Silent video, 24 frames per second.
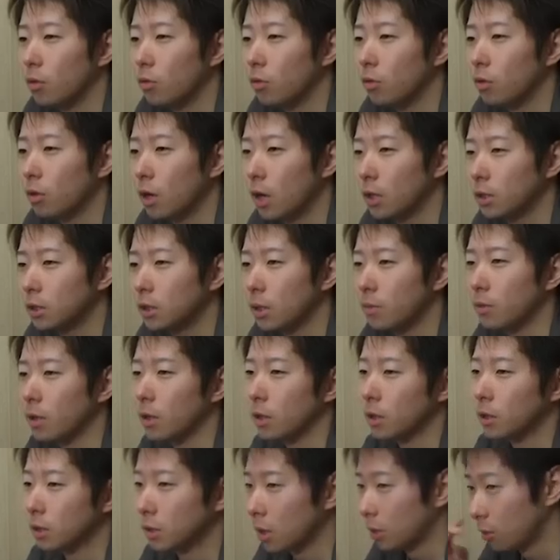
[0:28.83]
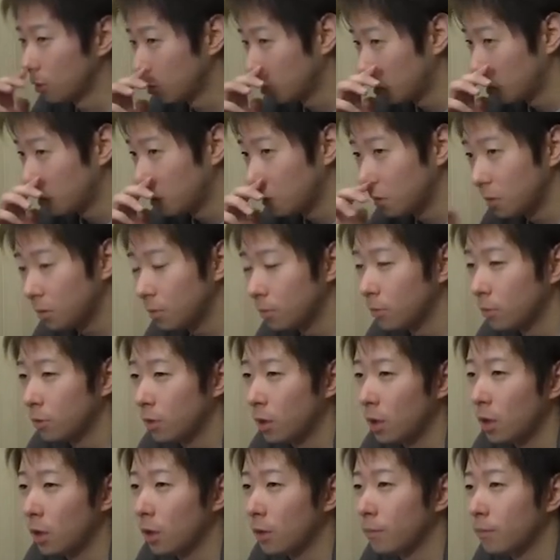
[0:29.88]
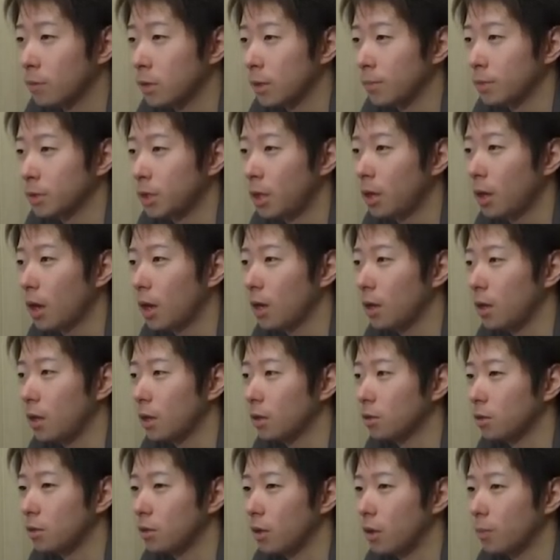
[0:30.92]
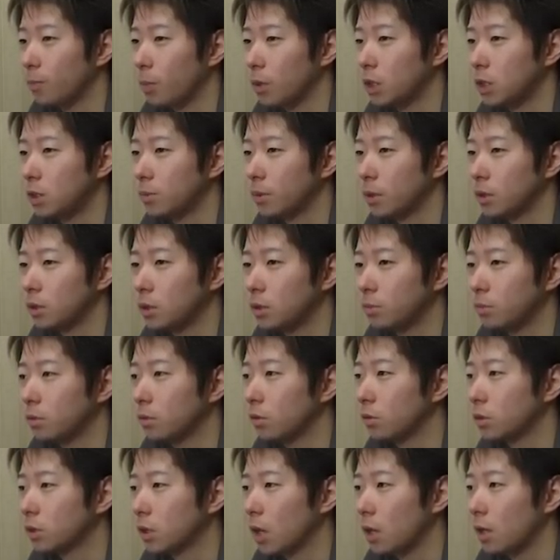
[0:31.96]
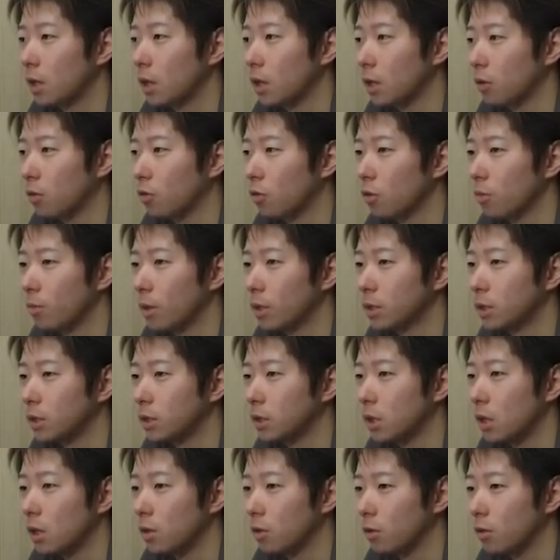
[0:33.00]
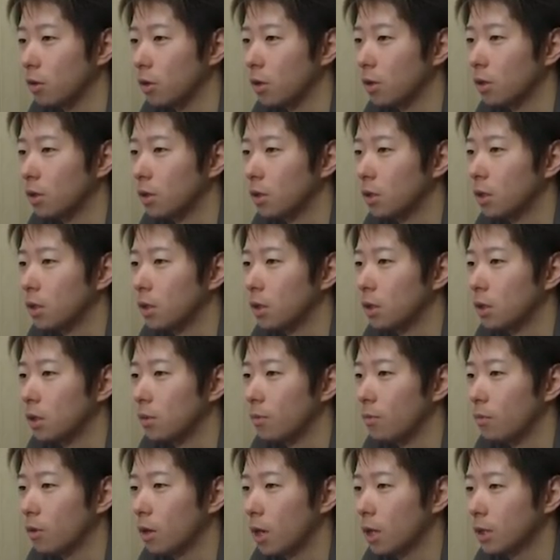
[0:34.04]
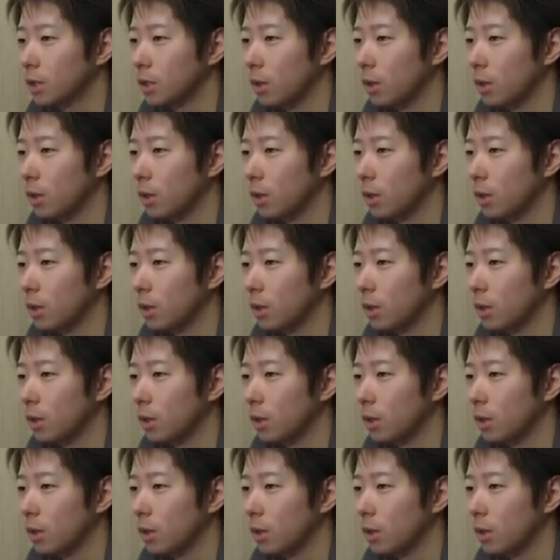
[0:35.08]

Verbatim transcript: あ、このカスタムなんですけど、もうね、やっぱ世界に行くにはやっぱ一番自分の使いになるでこのマシンじゃないと。もうカ